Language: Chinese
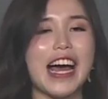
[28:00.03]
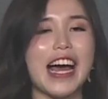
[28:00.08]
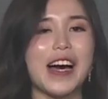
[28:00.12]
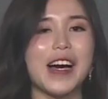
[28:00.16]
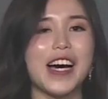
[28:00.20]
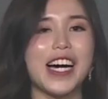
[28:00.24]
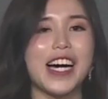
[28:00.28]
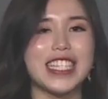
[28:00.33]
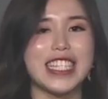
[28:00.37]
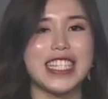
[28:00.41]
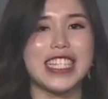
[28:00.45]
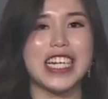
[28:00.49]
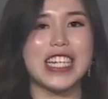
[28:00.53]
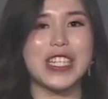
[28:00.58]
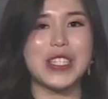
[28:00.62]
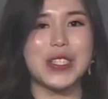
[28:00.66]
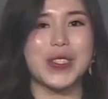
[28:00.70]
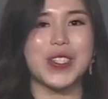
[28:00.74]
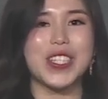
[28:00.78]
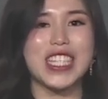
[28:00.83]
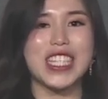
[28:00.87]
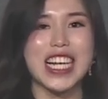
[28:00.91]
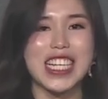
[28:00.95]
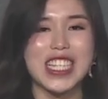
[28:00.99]
要很清
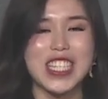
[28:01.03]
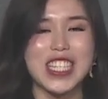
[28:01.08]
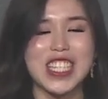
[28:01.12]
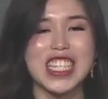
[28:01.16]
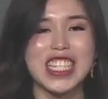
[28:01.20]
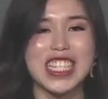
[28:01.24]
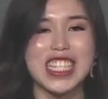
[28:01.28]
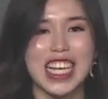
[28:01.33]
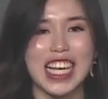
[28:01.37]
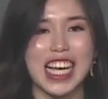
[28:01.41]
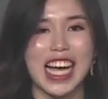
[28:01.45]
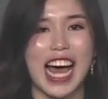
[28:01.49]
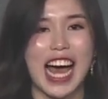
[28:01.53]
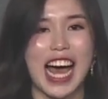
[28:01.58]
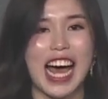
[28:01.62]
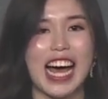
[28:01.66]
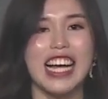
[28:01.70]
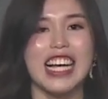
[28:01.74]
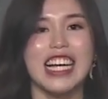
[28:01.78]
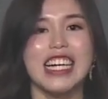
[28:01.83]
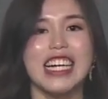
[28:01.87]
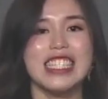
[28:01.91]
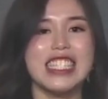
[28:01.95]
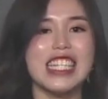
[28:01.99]
楚一件事情啊，
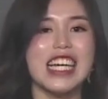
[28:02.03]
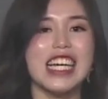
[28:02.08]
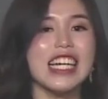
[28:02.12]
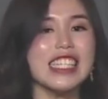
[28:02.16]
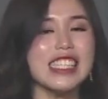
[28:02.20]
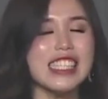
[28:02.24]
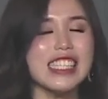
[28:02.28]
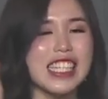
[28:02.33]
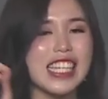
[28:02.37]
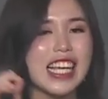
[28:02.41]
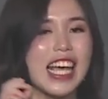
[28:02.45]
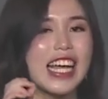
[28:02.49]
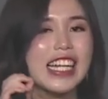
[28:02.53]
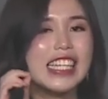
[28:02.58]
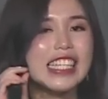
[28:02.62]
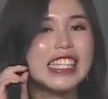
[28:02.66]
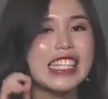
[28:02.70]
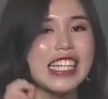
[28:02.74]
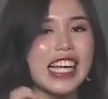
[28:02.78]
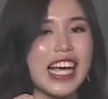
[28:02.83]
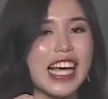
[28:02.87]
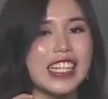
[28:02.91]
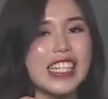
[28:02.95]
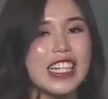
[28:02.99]
这个甜
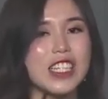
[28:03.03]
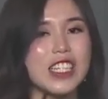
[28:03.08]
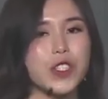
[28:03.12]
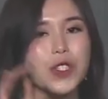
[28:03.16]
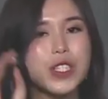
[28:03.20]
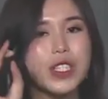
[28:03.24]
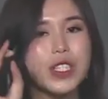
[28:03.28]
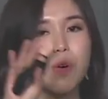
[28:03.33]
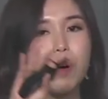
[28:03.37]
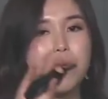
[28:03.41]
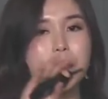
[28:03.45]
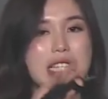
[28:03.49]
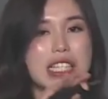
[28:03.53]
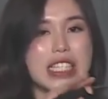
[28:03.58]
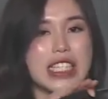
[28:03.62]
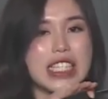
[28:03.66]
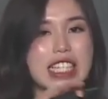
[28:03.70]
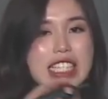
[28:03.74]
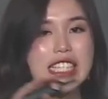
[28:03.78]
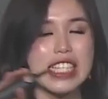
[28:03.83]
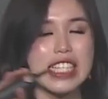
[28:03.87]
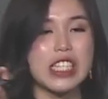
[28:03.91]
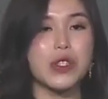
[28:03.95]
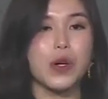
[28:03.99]
甜的，就是我们这
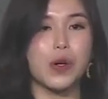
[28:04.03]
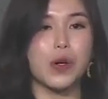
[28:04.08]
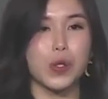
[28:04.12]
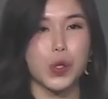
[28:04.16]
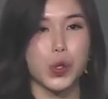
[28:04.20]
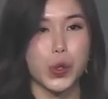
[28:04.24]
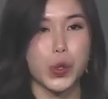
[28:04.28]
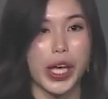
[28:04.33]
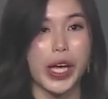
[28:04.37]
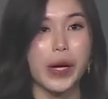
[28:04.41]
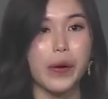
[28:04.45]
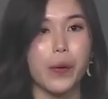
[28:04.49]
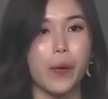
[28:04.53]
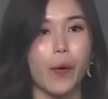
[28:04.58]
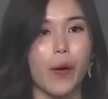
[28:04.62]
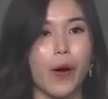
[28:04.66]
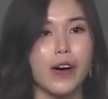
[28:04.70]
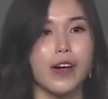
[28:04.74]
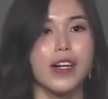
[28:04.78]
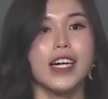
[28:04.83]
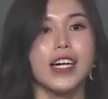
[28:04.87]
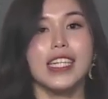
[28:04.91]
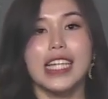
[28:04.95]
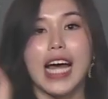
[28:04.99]
几种水果，
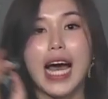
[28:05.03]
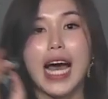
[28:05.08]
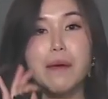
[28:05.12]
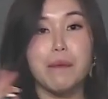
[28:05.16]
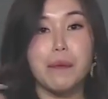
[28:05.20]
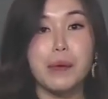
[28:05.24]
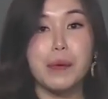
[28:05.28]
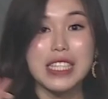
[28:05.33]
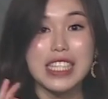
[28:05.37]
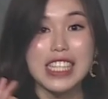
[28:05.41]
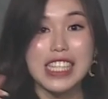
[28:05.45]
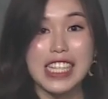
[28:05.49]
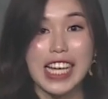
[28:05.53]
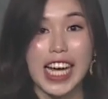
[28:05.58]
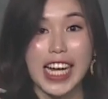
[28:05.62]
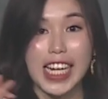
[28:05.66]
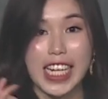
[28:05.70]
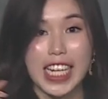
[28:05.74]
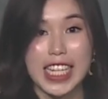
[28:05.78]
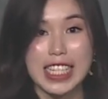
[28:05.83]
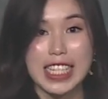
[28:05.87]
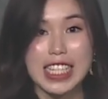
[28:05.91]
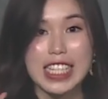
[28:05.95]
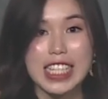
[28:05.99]
它不是给
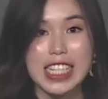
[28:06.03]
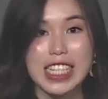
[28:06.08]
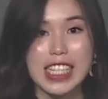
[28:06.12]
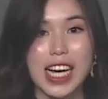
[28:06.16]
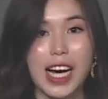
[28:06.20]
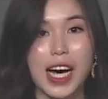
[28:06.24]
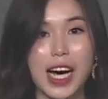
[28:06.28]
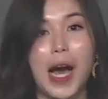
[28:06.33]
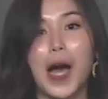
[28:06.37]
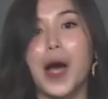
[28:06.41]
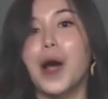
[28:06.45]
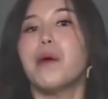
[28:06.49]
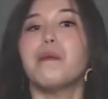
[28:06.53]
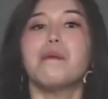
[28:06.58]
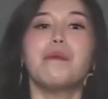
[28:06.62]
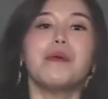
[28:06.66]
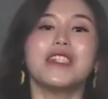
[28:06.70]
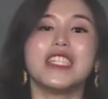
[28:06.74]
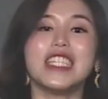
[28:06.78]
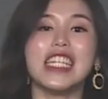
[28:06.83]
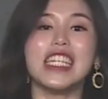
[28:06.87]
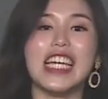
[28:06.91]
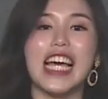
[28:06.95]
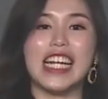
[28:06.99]
你吃的，不是
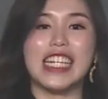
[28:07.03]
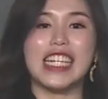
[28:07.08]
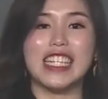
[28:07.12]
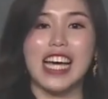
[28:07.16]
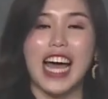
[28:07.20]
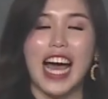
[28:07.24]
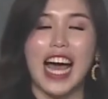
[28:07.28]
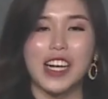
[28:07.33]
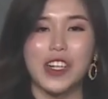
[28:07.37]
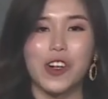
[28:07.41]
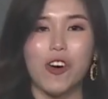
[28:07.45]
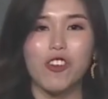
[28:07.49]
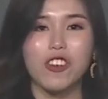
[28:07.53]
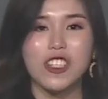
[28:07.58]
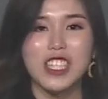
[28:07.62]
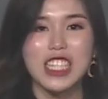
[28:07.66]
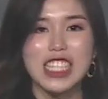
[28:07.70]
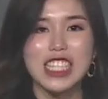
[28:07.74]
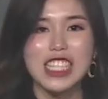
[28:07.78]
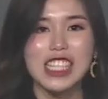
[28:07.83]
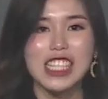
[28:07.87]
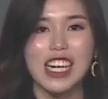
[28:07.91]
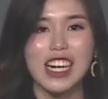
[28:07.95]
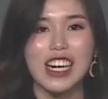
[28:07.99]
给你阿公
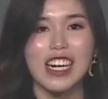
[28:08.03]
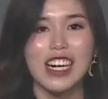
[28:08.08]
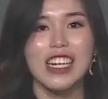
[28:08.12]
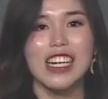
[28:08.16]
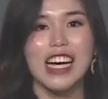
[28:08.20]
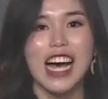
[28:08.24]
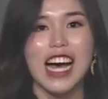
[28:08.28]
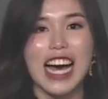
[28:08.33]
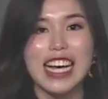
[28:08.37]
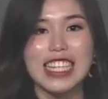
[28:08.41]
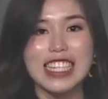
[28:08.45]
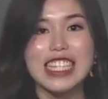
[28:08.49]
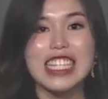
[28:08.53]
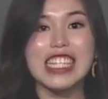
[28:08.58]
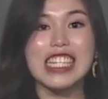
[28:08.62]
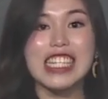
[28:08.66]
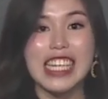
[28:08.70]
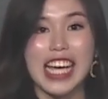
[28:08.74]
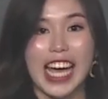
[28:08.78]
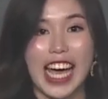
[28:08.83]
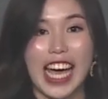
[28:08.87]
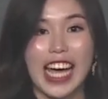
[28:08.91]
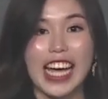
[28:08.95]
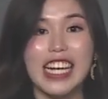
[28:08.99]
吃的，它是
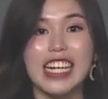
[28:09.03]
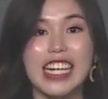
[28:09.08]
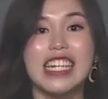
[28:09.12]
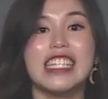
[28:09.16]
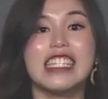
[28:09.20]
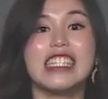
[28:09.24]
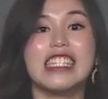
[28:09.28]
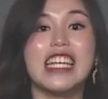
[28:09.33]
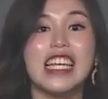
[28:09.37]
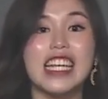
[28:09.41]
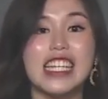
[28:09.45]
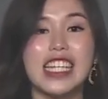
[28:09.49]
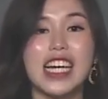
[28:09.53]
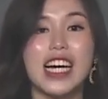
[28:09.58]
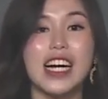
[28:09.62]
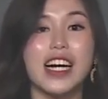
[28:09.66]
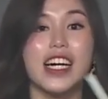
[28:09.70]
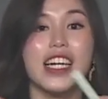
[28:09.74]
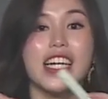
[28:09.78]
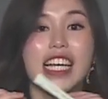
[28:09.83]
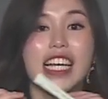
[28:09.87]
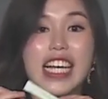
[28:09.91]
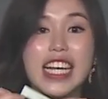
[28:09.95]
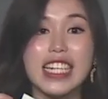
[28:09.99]
给你的
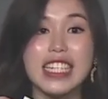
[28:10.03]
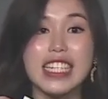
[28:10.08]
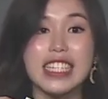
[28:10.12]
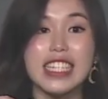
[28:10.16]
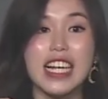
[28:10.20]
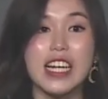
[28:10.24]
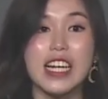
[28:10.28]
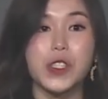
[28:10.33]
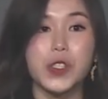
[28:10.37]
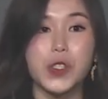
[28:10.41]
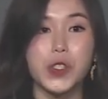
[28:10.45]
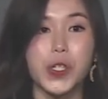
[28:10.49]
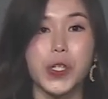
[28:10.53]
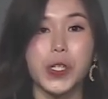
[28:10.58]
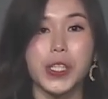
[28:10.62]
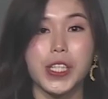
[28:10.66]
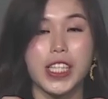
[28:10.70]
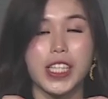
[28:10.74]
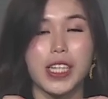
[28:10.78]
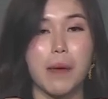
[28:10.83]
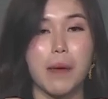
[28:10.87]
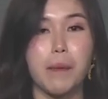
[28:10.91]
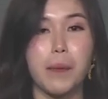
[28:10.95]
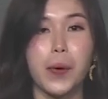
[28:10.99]
益生菌、你
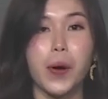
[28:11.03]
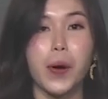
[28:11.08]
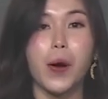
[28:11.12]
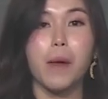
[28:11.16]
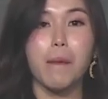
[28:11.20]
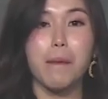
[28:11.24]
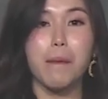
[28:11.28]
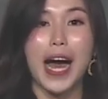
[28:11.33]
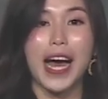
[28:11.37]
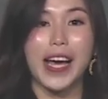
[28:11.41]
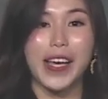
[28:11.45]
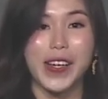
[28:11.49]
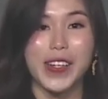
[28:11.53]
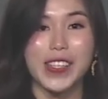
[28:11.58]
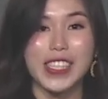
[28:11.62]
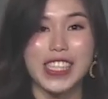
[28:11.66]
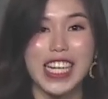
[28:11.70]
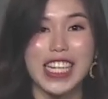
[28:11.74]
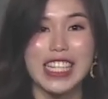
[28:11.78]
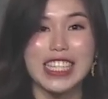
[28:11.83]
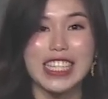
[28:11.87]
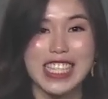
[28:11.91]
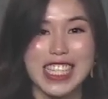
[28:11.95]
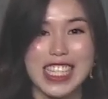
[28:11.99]
的
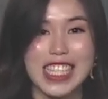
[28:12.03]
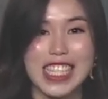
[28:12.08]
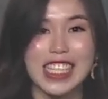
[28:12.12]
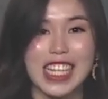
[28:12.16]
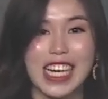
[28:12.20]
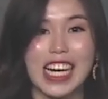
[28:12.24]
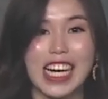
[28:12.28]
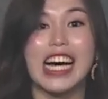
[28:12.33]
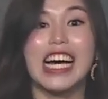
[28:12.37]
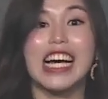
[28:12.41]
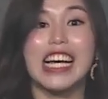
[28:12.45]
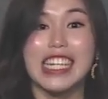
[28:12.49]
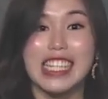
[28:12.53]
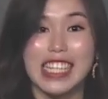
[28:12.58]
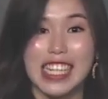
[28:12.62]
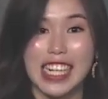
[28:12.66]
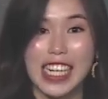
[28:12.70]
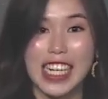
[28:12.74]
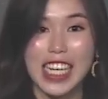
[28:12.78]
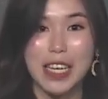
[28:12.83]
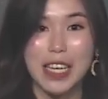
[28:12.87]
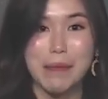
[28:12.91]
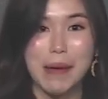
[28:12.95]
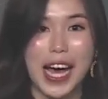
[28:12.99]
probiotic 吃的，可
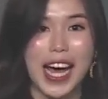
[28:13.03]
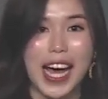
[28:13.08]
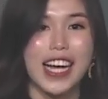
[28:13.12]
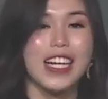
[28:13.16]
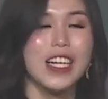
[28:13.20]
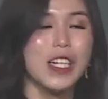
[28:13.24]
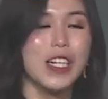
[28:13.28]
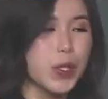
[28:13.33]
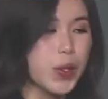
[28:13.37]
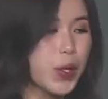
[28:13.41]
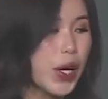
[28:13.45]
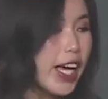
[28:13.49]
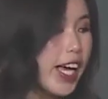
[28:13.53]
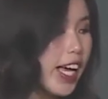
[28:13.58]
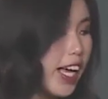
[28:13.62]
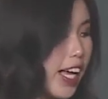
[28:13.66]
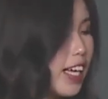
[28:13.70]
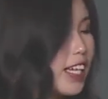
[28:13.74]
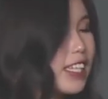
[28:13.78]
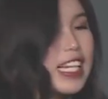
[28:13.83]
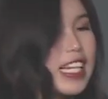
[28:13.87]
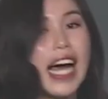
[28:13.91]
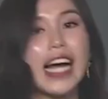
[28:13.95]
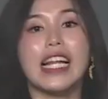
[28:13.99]
以吗？所以
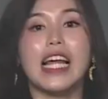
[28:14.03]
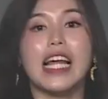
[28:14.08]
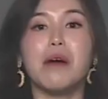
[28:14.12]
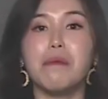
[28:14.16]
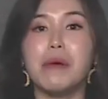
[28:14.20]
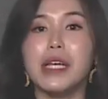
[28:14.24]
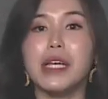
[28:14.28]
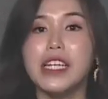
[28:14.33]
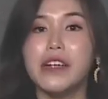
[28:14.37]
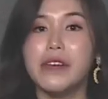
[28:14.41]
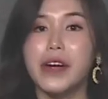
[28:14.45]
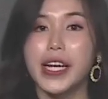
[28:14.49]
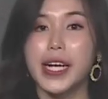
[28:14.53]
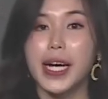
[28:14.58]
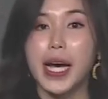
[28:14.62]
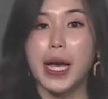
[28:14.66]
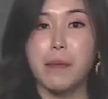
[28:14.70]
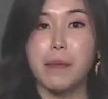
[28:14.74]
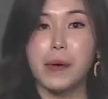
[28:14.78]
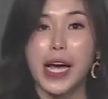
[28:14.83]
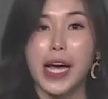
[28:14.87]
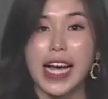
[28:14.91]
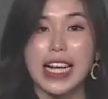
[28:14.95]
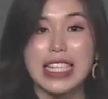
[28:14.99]
糖尿病的人可以
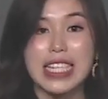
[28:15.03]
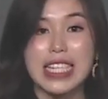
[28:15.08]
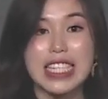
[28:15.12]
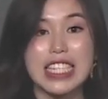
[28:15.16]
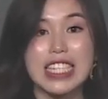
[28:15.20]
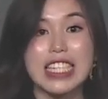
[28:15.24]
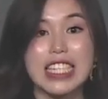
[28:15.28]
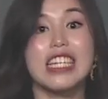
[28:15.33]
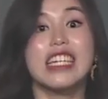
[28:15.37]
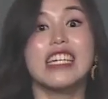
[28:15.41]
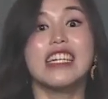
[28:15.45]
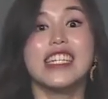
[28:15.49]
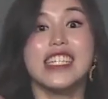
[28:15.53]
不可以吃？